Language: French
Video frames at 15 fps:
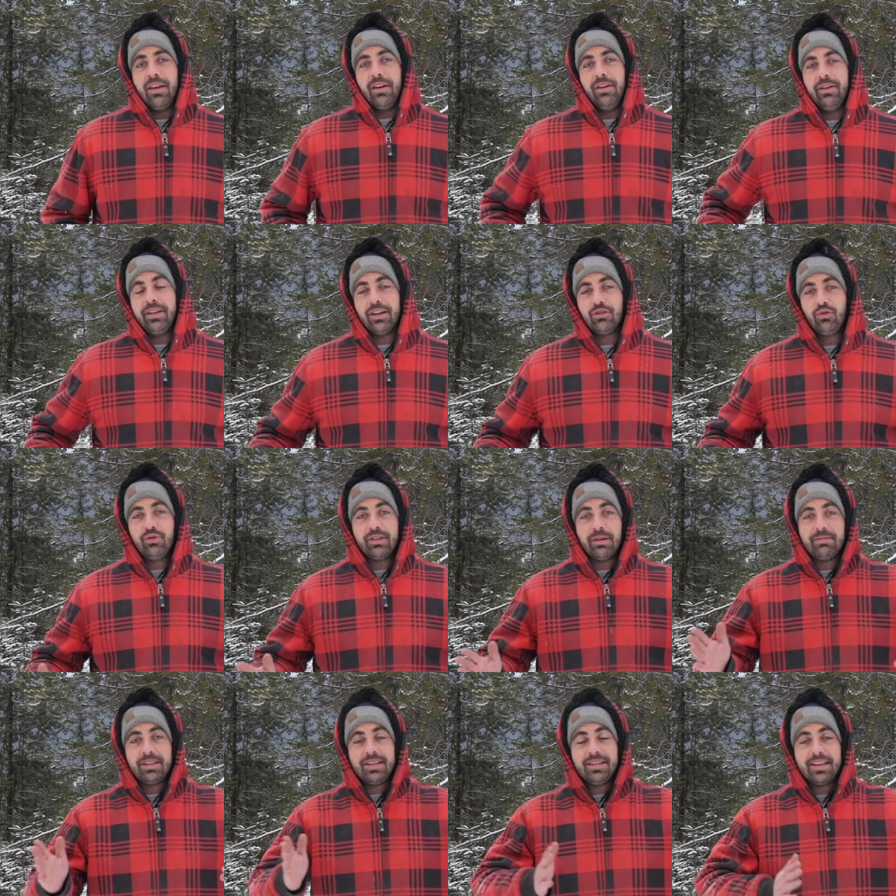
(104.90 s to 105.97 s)
Euh, il y a juste
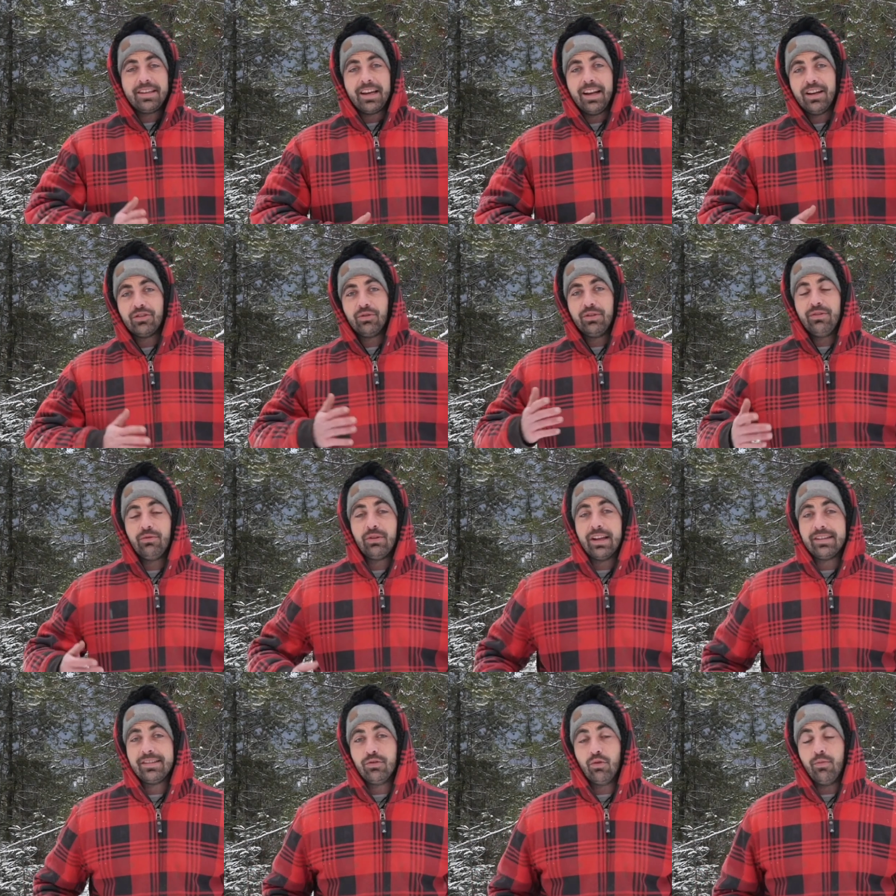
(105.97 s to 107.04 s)
un petit décalage au niveau de
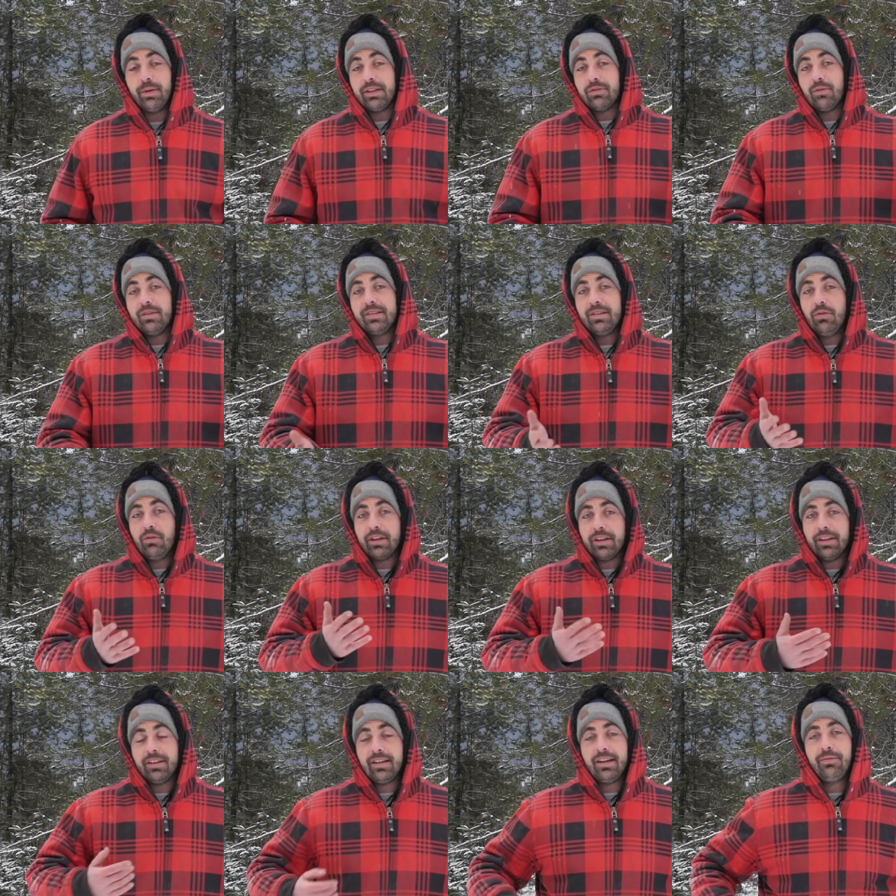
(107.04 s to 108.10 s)
la saison parce que ici au
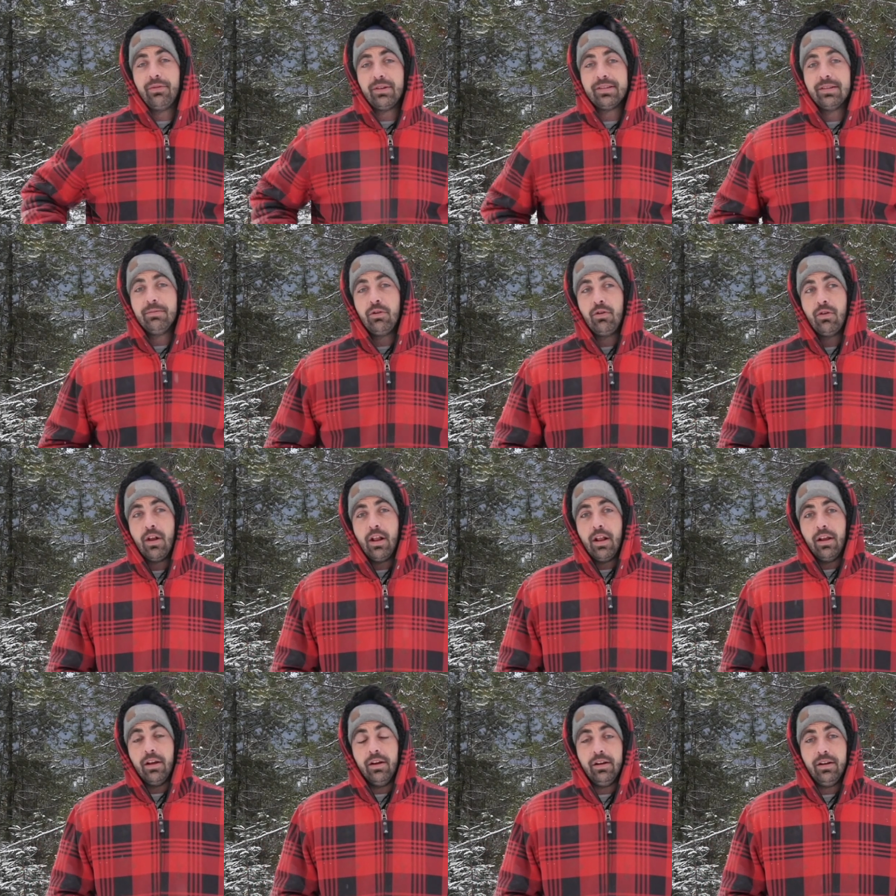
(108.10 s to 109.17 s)
Canada forcément
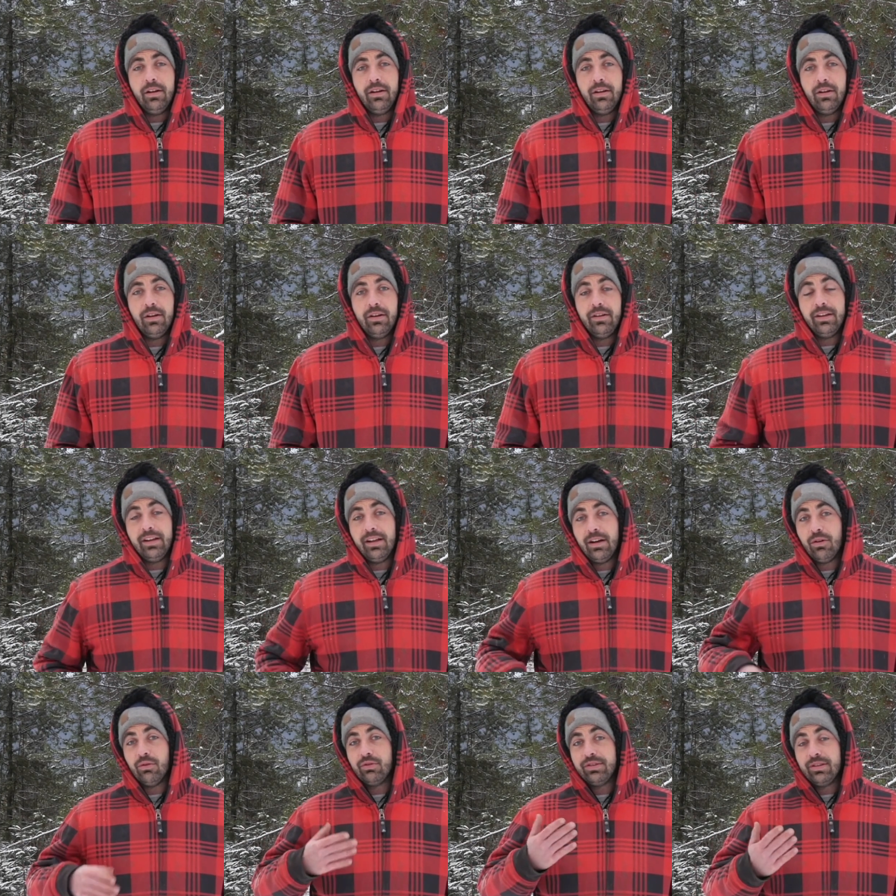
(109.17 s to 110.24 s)
euh, et
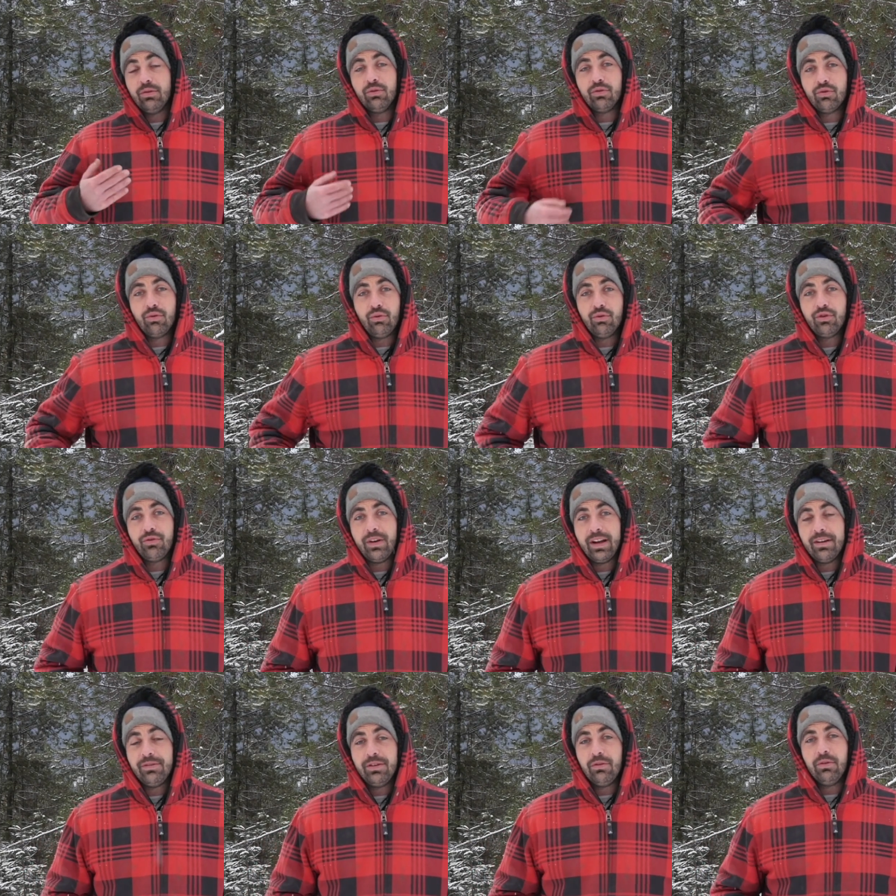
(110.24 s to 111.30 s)
là aussi au jour où je fais
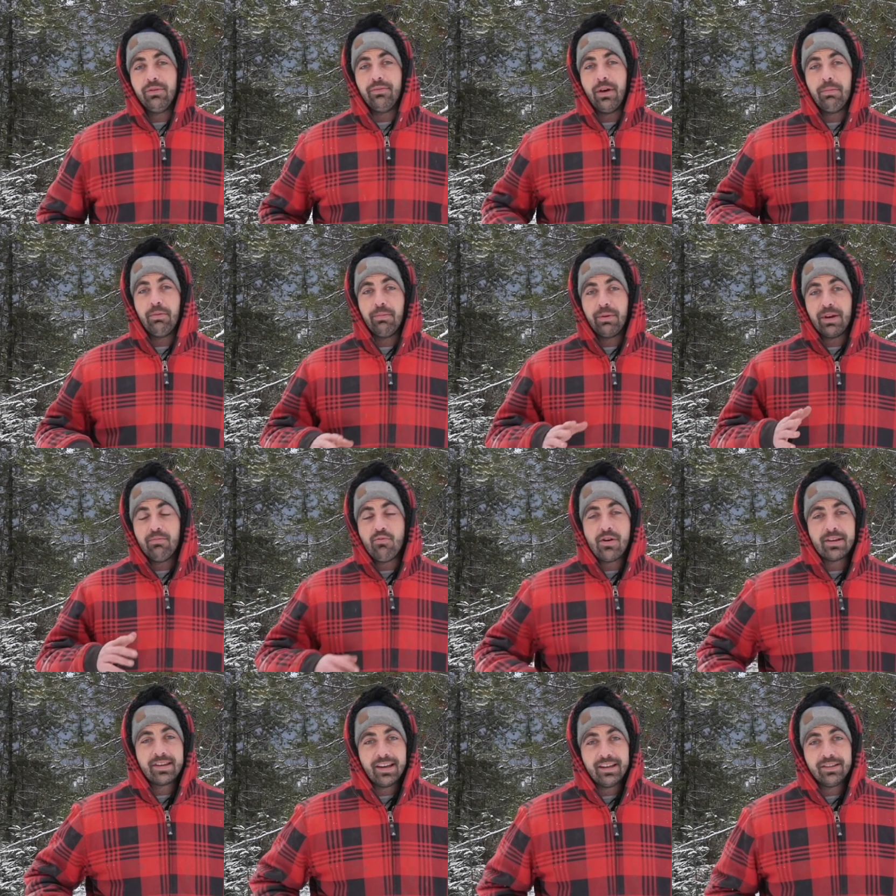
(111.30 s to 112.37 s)
la vidéo il fait à peu près
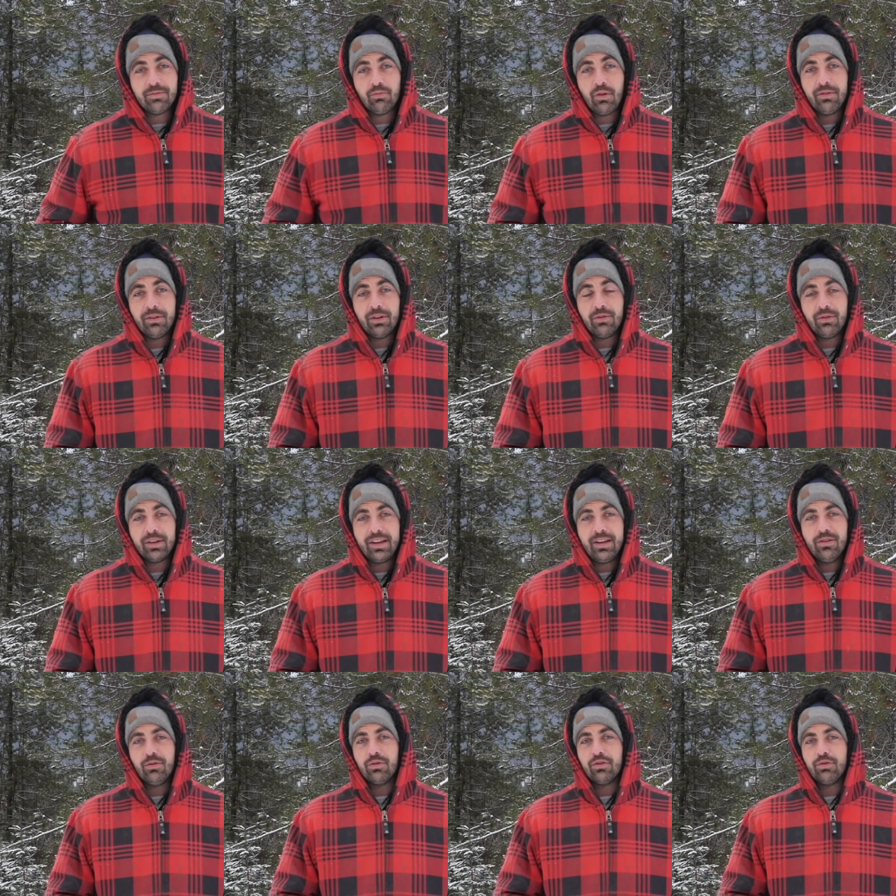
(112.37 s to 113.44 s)
moins 15, moins 20
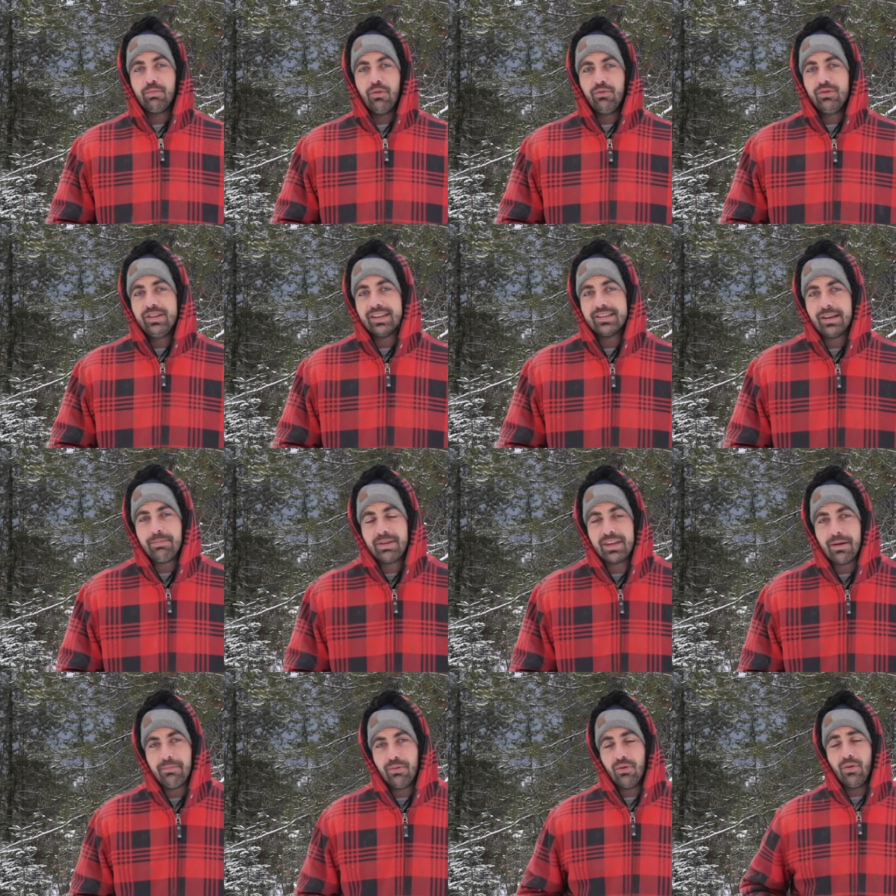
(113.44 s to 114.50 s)
degrés donc je peux vous dire ça
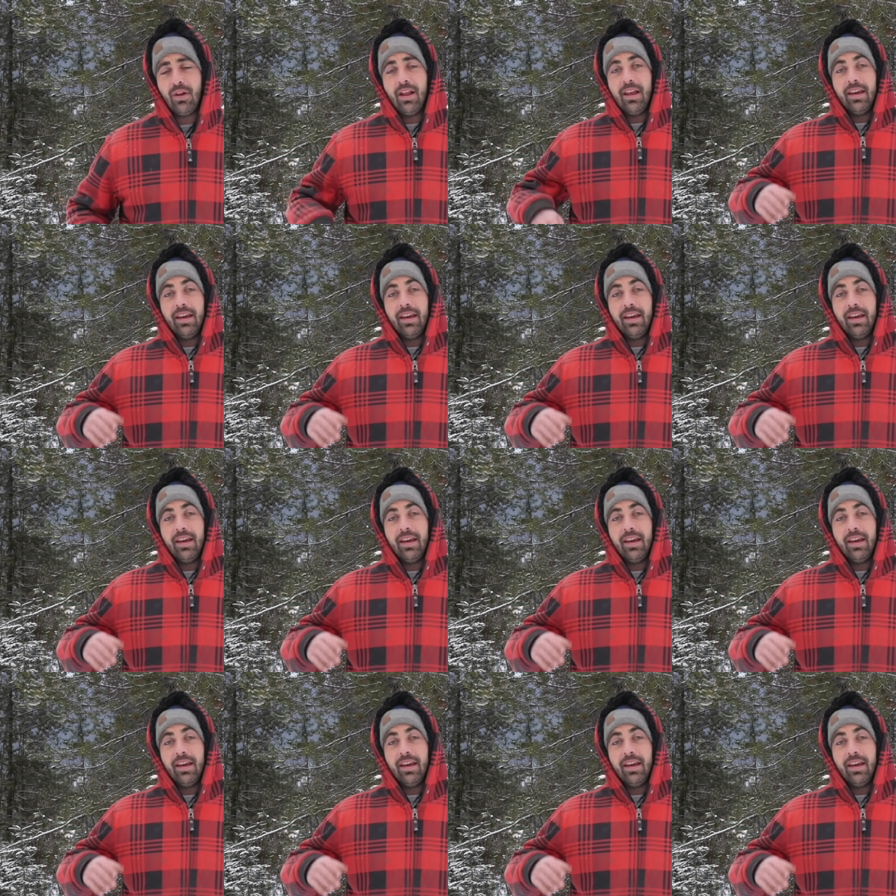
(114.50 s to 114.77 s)
pique un peu